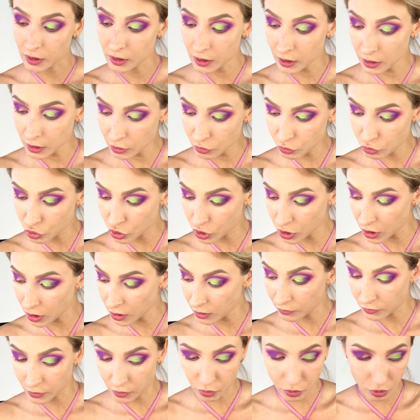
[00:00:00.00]
И
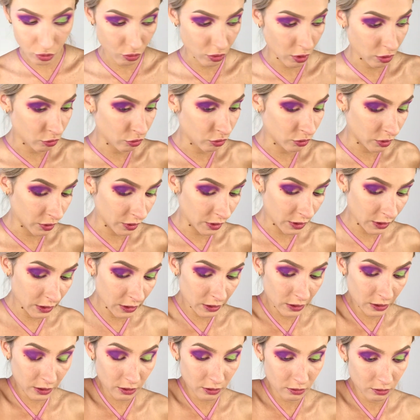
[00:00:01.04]
уже выберу какую-то
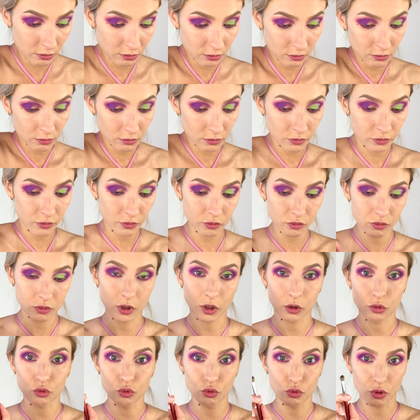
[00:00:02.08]
кисть, ну,
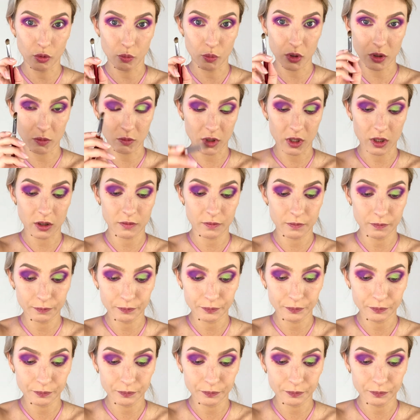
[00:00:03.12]
такую, например.